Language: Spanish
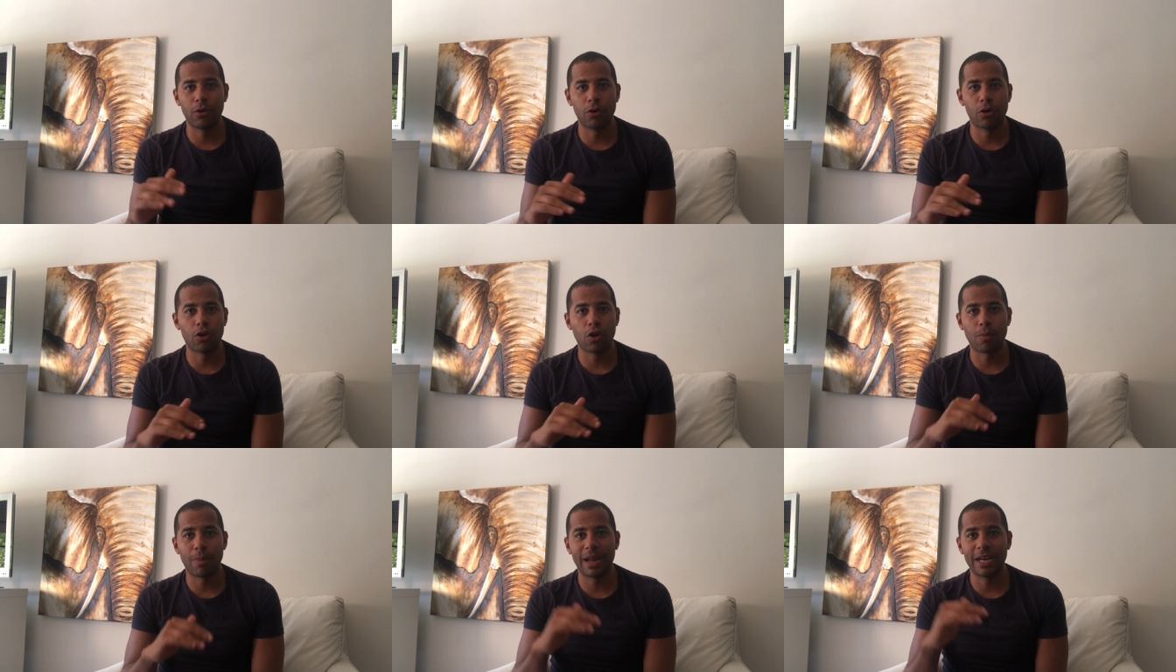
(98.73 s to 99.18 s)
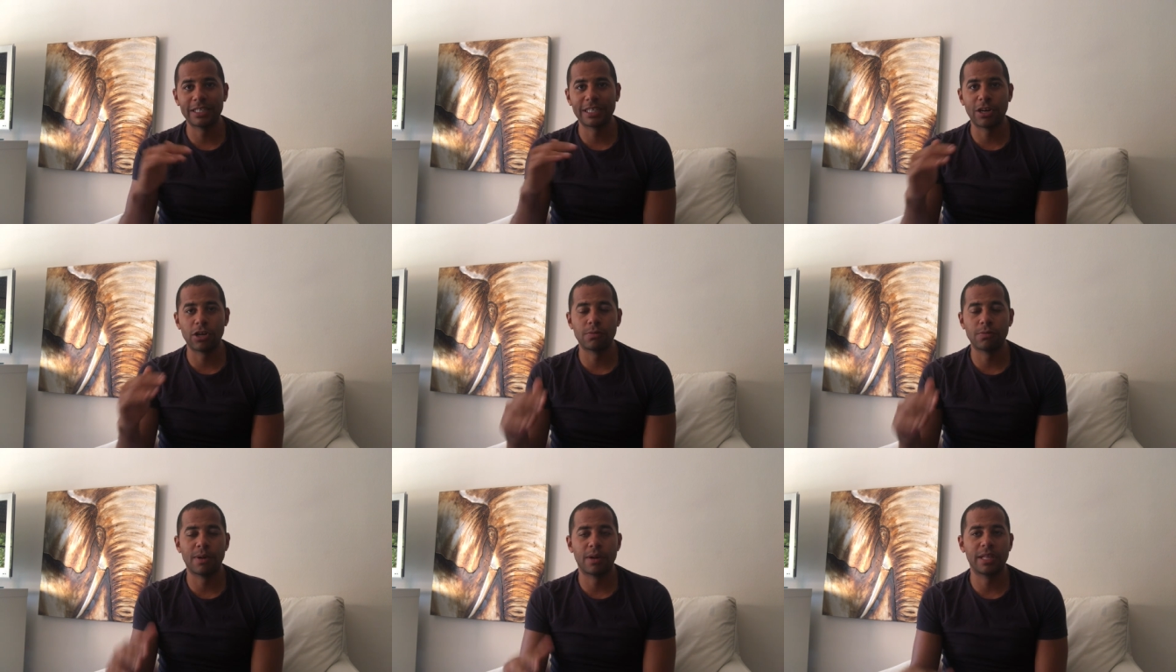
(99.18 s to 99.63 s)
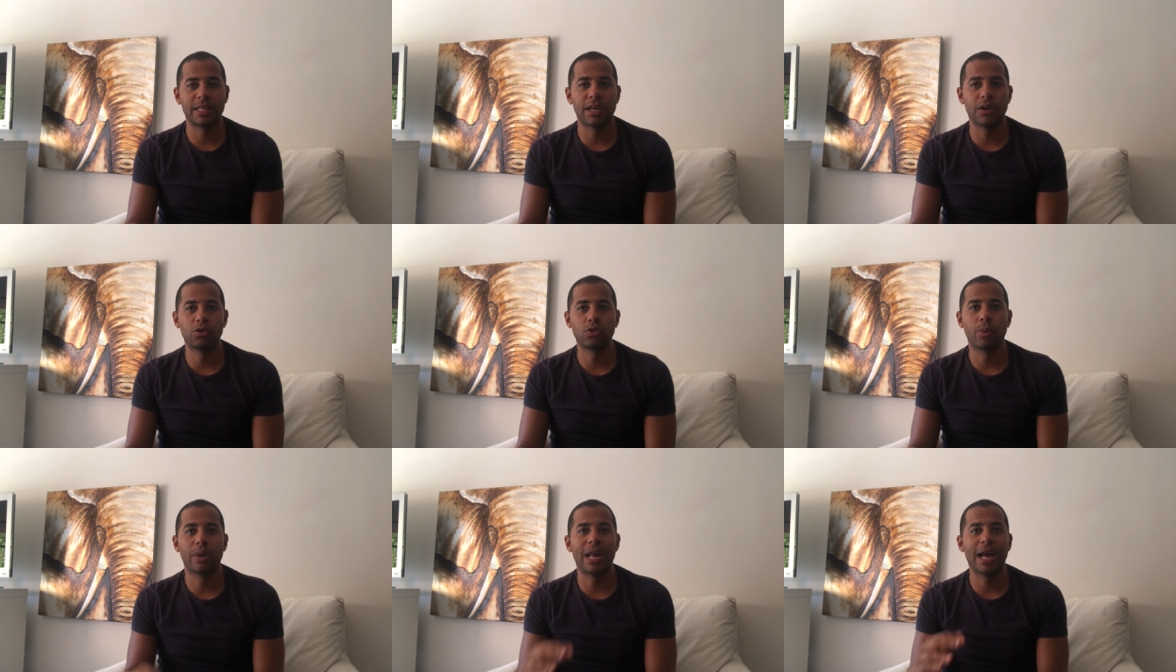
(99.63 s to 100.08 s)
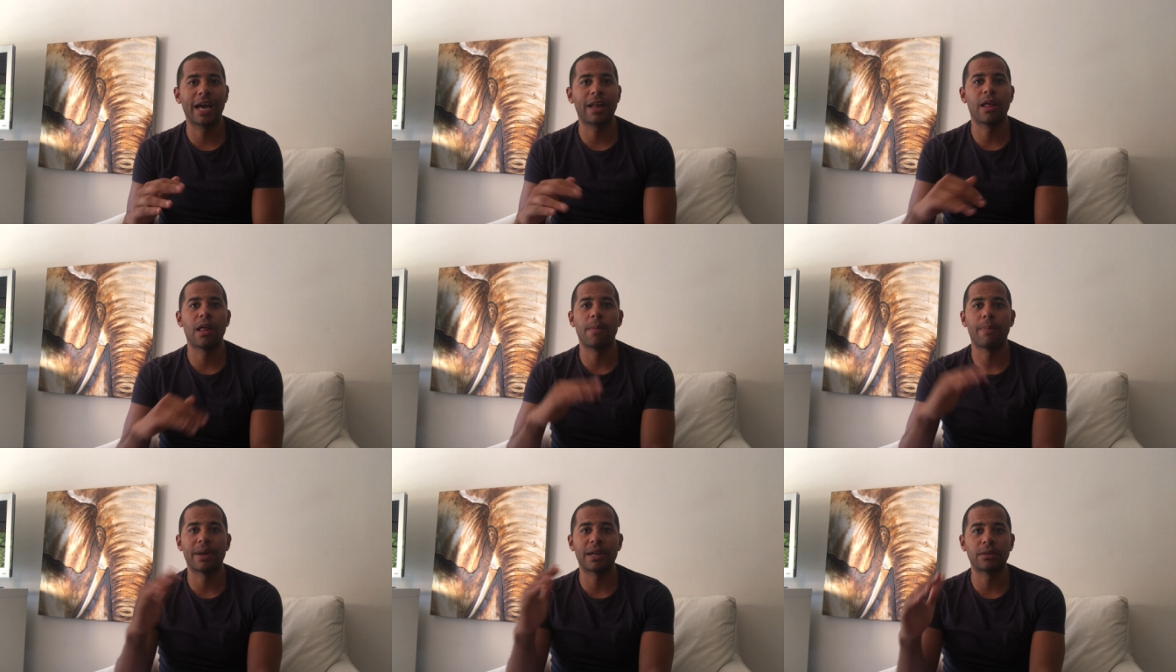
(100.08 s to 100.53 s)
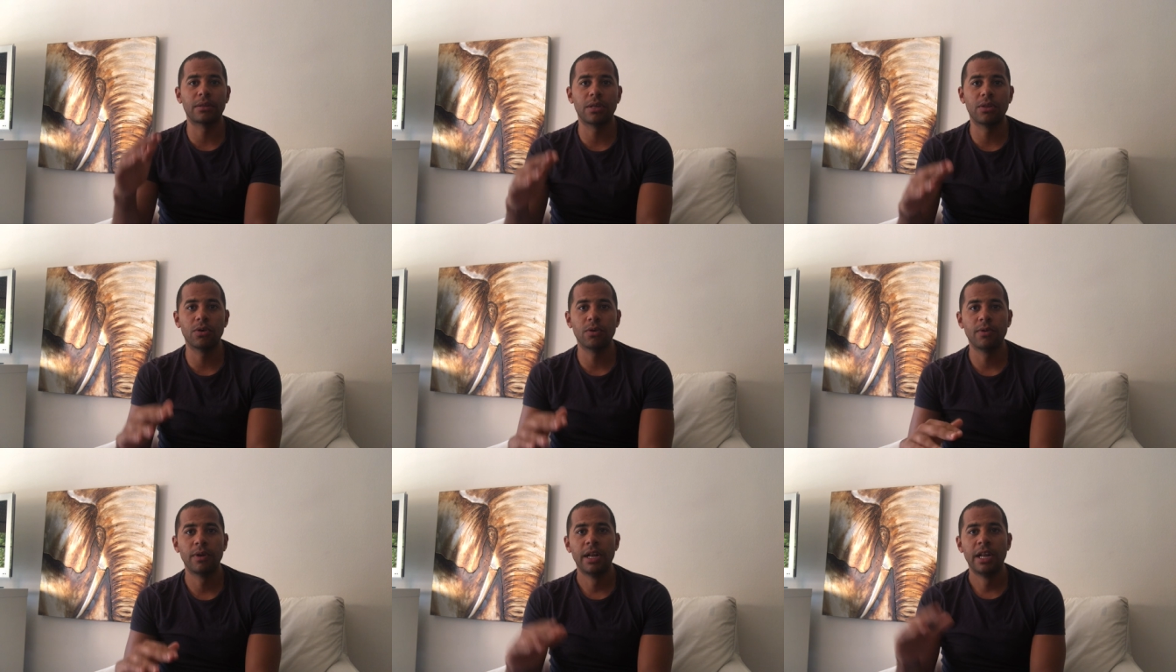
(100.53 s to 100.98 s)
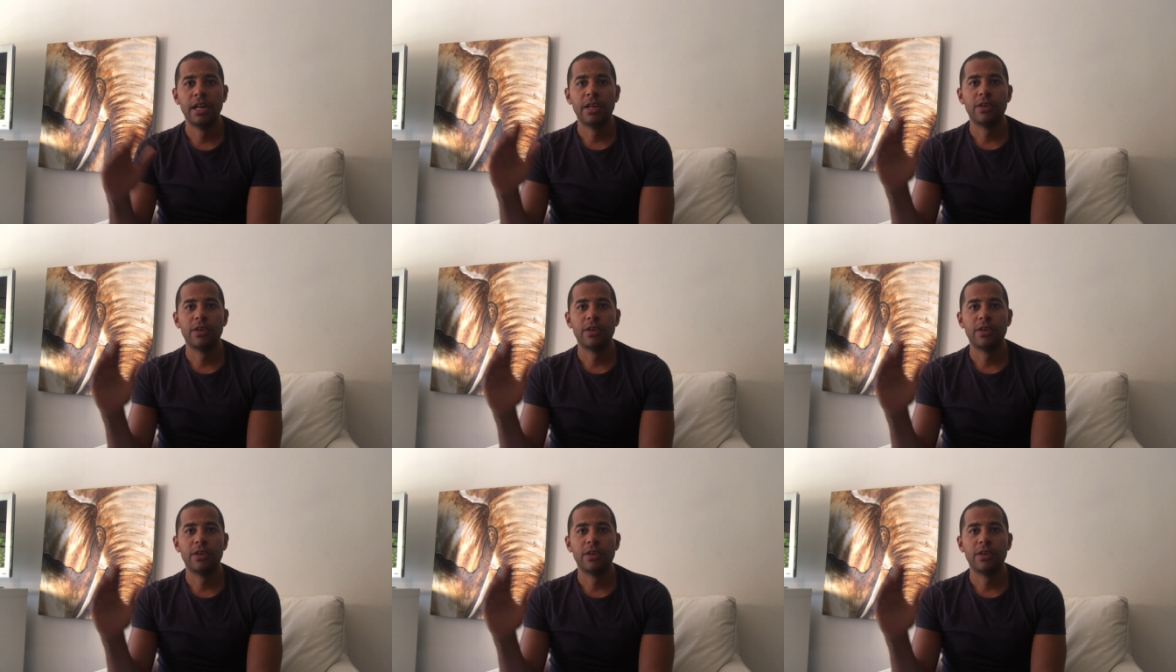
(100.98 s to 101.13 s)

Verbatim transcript: lo normal es que los mauritanos hubieran ganado el partido